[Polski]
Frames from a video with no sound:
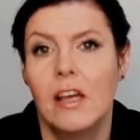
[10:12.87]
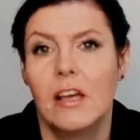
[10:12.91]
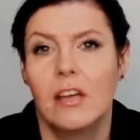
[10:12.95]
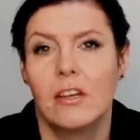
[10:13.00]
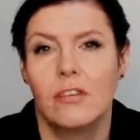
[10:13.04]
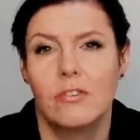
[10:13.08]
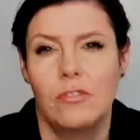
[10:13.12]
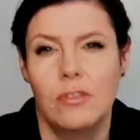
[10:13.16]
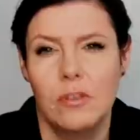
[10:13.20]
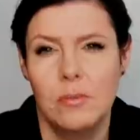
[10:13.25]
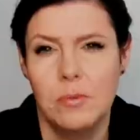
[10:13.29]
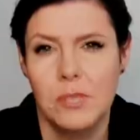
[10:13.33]

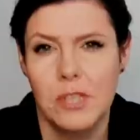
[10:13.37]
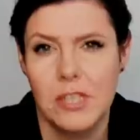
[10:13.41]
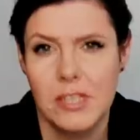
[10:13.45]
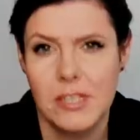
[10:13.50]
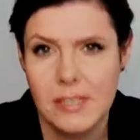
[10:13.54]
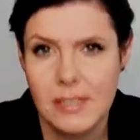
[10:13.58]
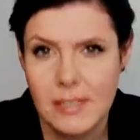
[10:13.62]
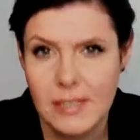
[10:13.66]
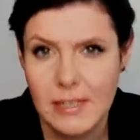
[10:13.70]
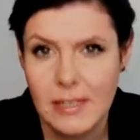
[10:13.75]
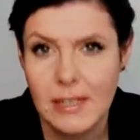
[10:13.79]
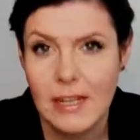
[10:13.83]
który
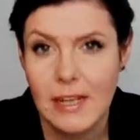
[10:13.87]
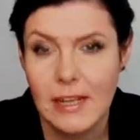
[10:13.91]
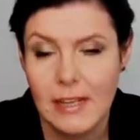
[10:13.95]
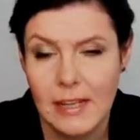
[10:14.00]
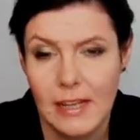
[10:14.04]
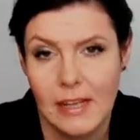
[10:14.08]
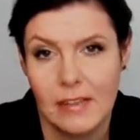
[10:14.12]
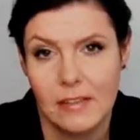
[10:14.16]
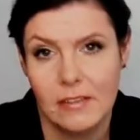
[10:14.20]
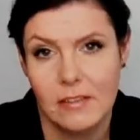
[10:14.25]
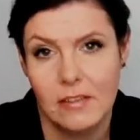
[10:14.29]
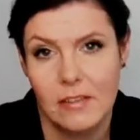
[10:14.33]
przez tyle
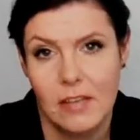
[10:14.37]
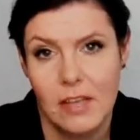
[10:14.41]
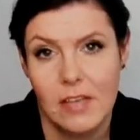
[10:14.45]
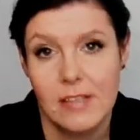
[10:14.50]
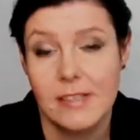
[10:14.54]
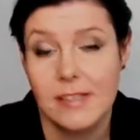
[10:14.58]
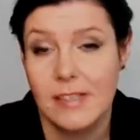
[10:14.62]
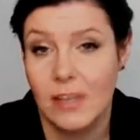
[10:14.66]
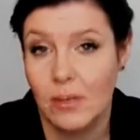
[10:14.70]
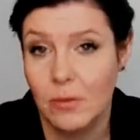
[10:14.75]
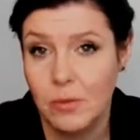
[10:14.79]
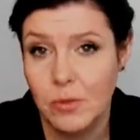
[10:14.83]
lat
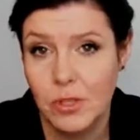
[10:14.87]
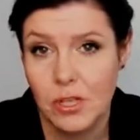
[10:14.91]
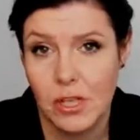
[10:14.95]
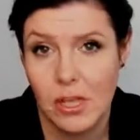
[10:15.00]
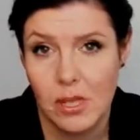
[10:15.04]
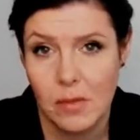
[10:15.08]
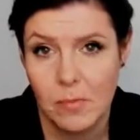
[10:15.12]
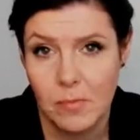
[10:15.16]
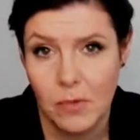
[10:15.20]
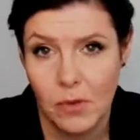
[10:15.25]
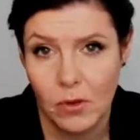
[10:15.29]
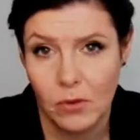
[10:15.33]
stał przy
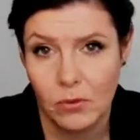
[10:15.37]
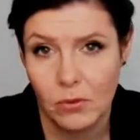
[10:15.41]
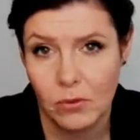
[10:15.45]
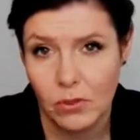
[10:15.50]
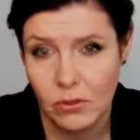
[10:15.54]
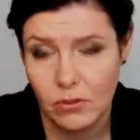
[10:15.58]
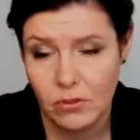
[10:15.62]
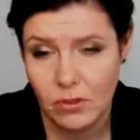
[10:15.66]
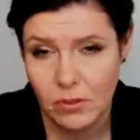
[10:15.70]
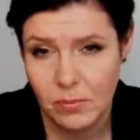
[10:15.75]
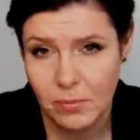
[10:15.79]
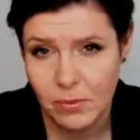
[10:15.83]
jej boku i
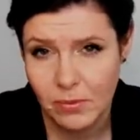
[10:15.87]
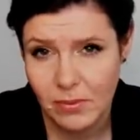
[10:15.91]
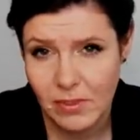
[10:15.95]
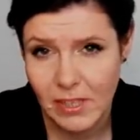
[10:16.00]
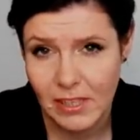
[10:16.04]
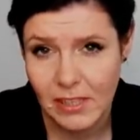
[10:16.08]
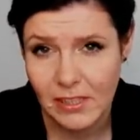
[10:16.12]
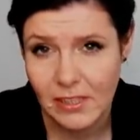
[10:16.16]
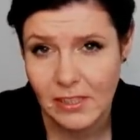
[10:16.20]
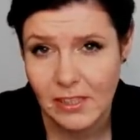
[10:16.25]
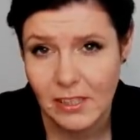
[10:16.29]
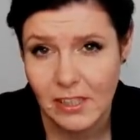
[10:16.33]
który był dla
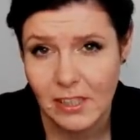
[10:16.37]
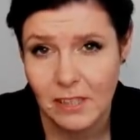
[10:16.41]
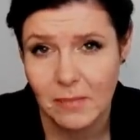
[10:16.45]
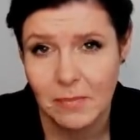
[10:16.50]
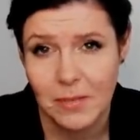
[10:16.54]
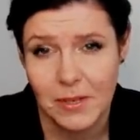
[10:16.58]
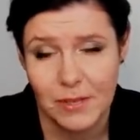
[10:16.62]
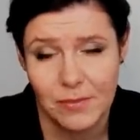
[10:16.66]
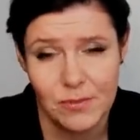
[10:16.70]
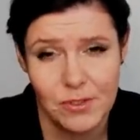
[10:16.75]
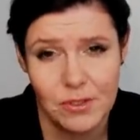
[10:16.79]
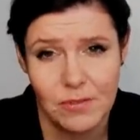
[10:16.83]
niej takim
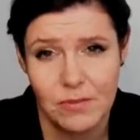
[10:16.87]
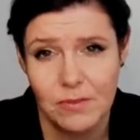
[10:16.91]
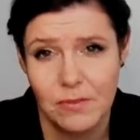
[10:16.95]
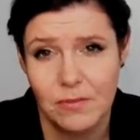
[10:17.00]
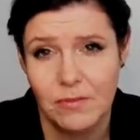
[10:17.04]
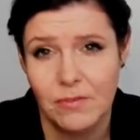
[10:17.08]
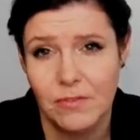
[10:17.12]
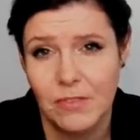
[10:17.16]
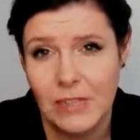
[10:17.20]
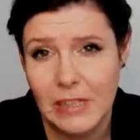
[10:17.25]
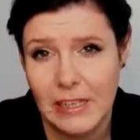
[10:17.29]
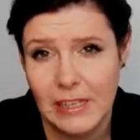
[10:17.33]
prawdziwym
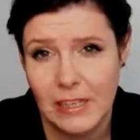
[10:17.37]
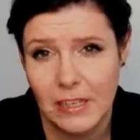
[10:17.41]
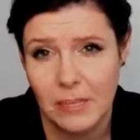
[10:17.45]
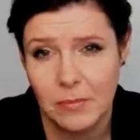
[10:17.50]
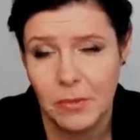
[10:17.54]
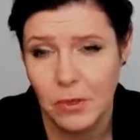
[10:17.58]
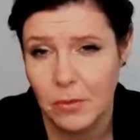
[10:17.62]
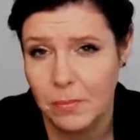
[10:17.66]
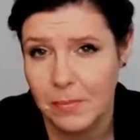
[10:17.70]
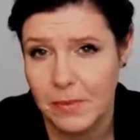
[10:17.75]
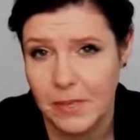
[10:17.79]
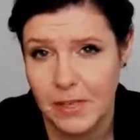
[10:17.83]
filarem
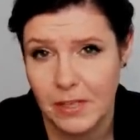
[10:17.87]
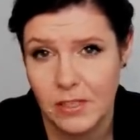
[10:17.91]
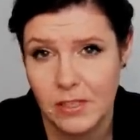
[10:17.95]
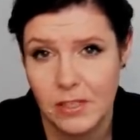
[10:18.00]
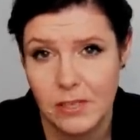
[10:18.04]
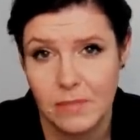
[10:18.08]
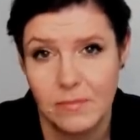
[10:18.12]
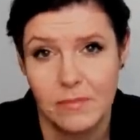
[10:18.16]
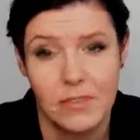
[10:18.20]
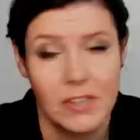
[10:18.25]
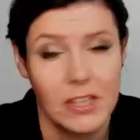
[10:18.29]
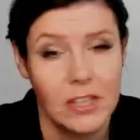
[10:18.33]
i
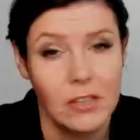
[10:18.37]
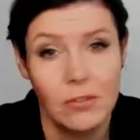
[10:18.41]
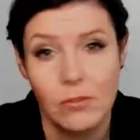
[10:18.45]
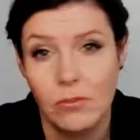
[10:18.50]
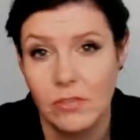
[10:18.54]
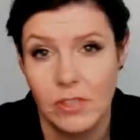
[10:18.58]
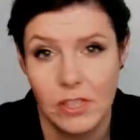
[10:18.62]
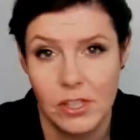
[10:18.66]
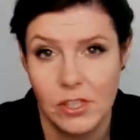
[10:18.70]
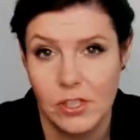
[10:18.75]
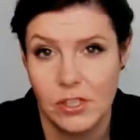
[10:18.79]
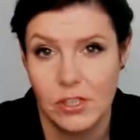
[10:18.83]
oparciem w
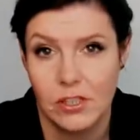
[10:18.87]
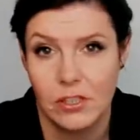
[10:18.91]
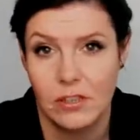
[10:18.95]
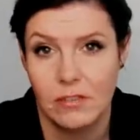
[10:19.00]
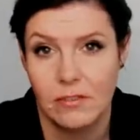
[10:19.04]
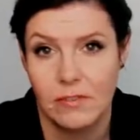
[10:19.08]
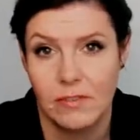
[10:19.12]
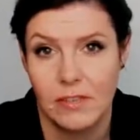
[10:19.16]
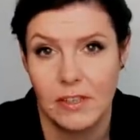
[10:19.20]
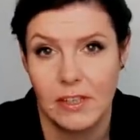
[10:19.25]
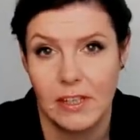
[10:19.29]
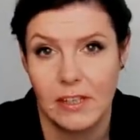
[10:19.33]
najtrudniejszych
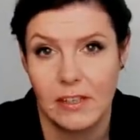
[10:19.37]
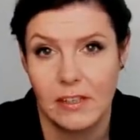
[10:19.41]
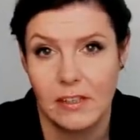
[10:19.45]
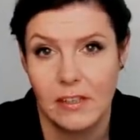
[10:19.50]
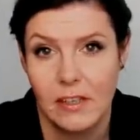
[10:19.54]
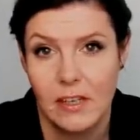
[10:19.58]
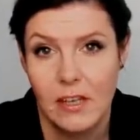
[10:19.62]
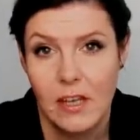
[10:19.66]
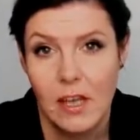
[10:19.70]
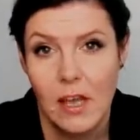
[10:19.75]
chwilach.